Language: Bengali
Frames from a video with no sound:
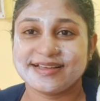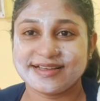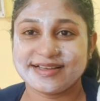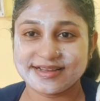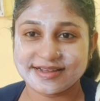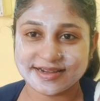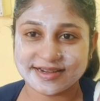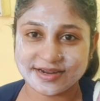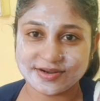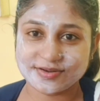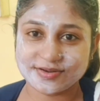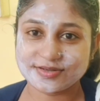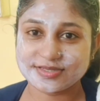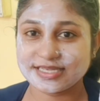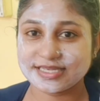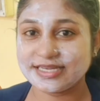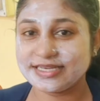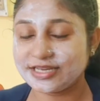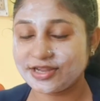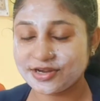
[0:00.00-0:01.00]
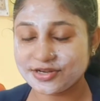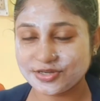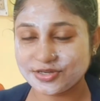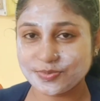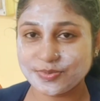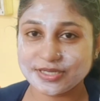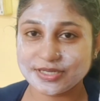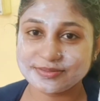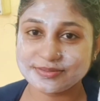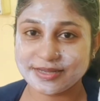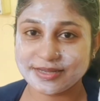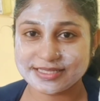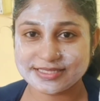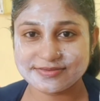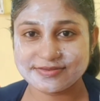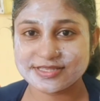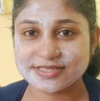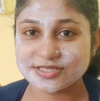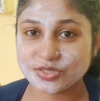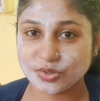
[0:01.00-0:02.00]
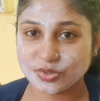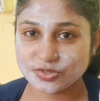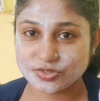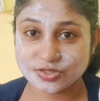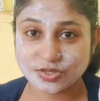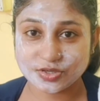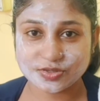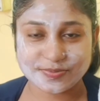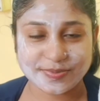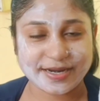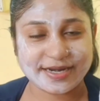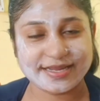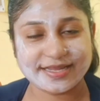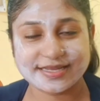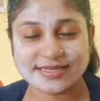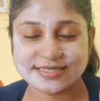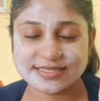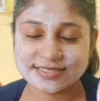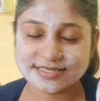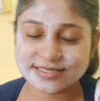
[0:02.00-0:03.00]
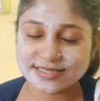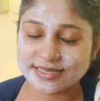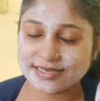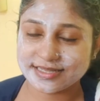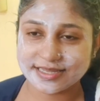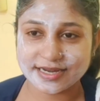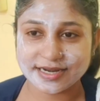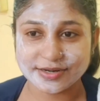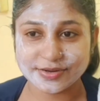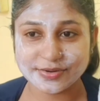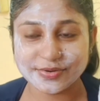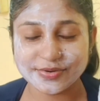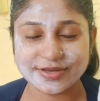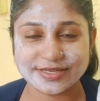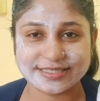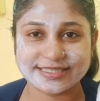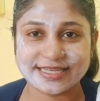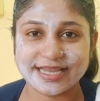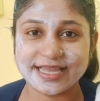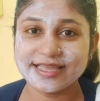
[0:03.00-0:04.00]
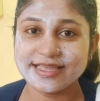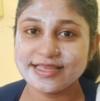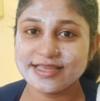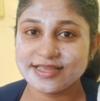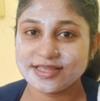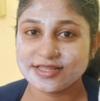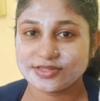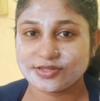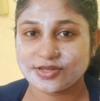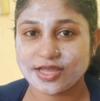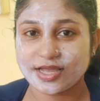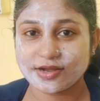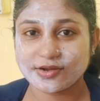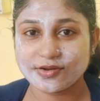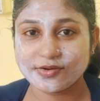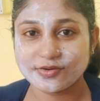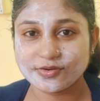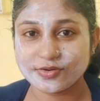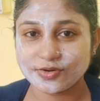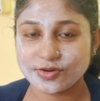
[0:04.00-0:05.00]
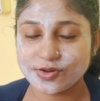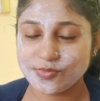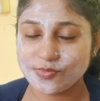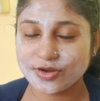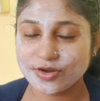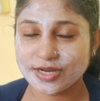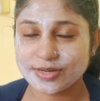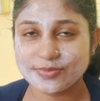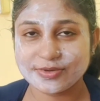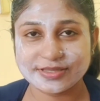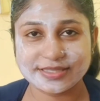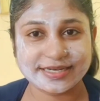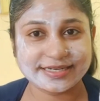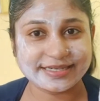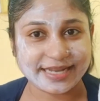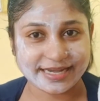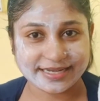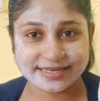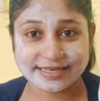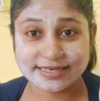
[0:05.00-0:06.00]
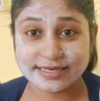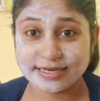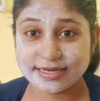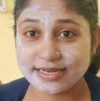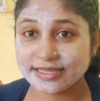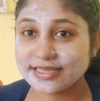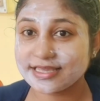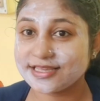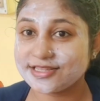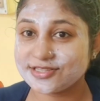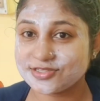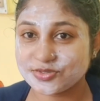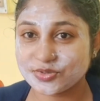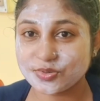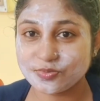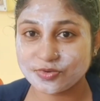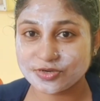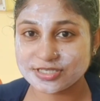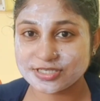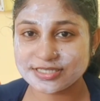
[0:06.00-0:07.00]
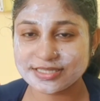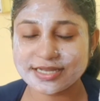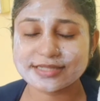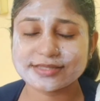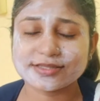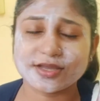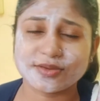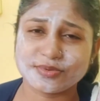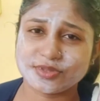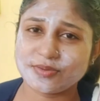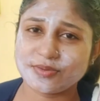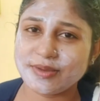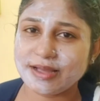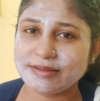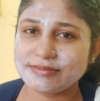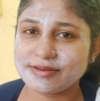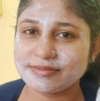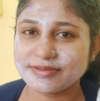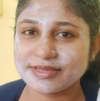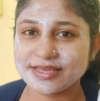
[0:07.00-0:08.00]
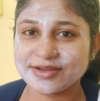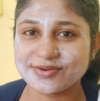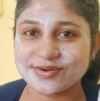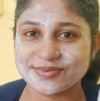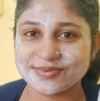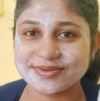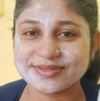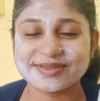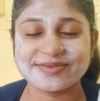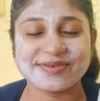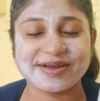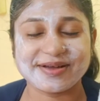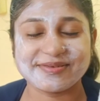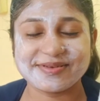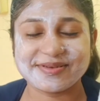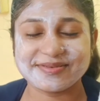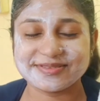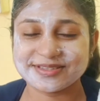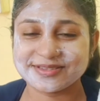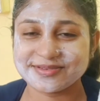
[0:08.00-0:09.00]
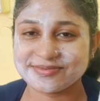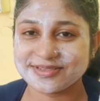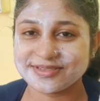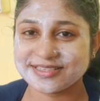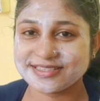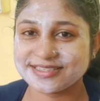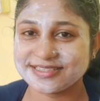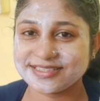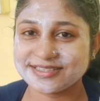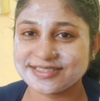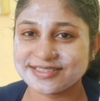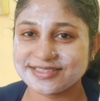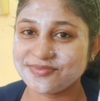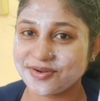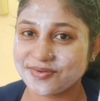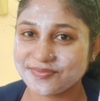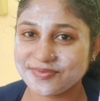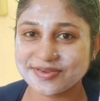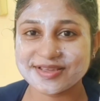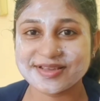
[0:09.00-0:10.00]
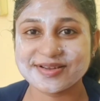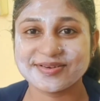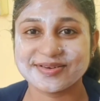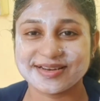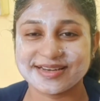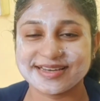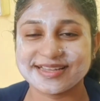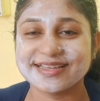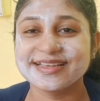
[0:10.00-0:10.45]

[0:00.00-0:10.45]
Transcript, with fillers: কারণ স্কিনটা একটু বেশ মাঝে মাঝে যখন যখন বাড়ি আসে স্কিন কেয়ারও হয়ে যায় তো এখন হলো মুখের মধ্যে ট্যান ক্লিয়ার লাগিয়ে কিছুক্ষণ বসে থাকতে হবে তো ভাবলাম কি করব তো ভাবলাম যে তোমাদের সাথে একটু বকবকি করে নিই